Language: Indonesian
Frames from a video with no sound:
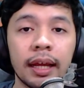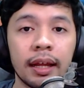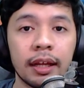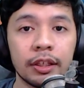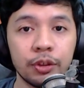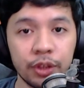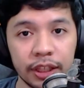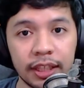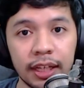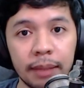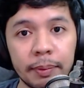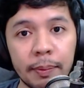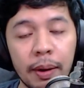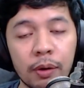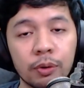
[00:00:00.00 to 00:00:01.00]
Unity
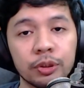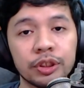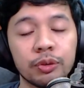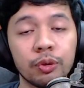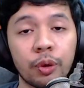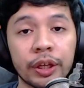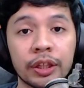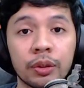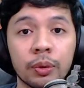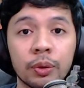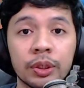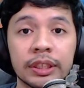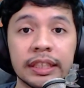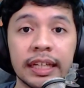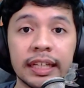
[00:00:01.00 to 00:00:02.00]
lebih bagus untuk itu.
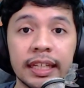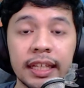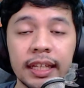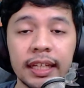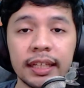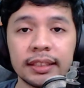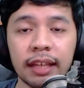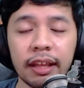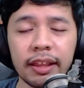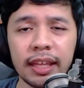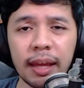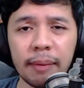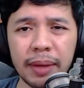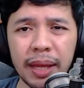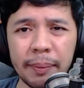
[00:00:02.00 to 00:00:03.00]
Jadi
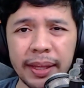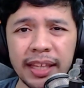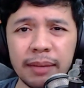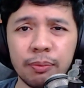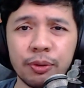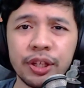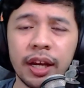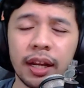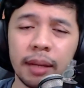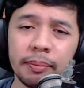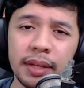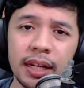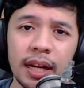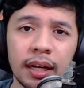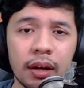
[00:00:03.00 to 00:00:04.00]
setiap game engine punya
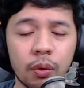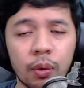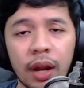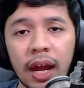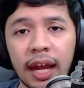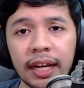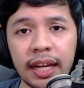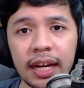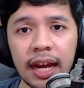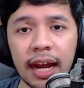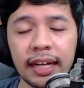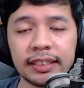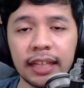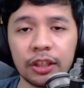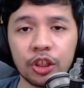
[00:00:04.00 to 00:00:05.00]
kelebihan dan kekurangannya, nggak ada
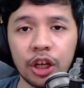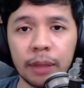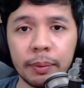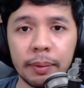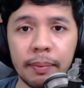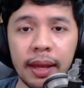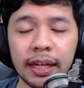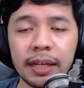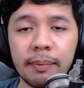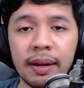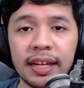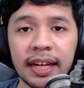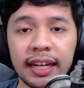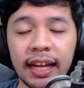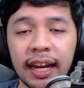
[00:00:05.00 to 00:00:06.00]
satu yang lebih baik
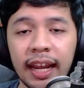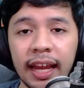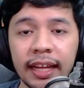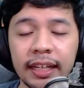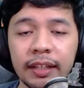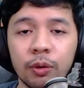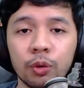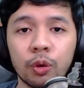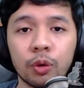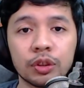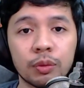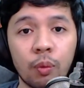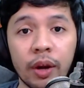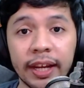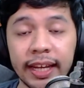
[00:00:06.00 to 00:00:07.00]
dibandingkan yang lain. Untuk
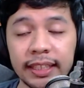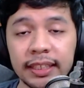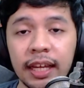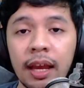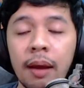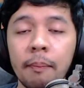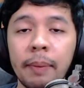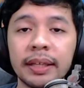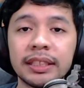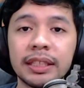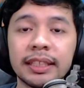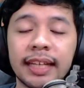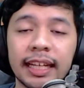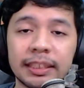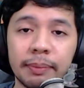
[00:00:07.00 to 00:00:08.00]
semua case,
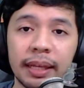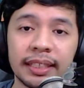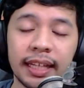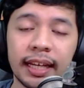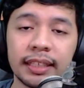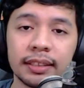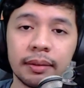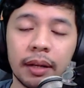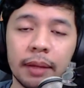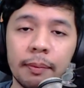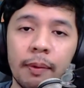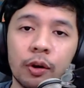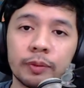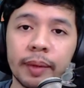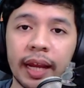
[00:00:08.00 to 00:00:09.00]
pasti case by case lebih
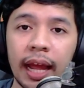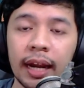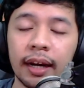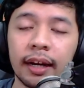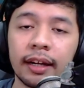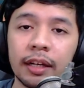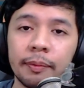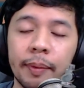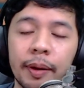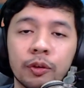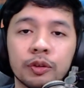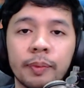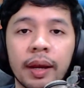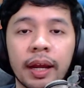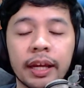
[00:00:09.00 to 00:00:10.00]
bagus pakai Unreal, lebih
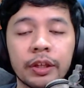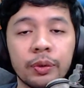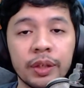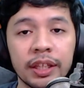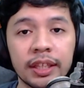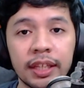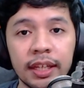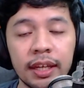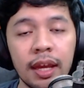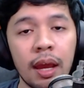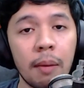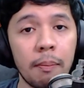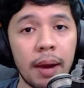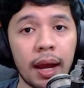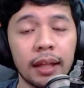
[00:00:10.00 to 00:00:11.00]
bagus pakai Unity.
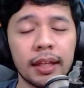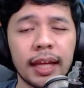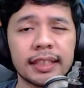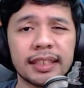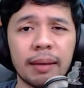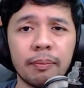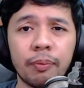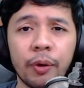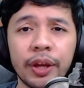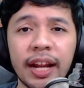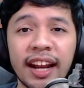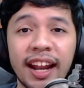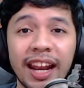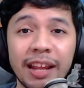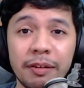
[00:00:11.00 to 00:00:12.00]
Bahkan at some point
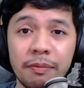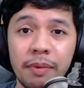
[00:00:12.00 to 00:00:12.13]
ada lebih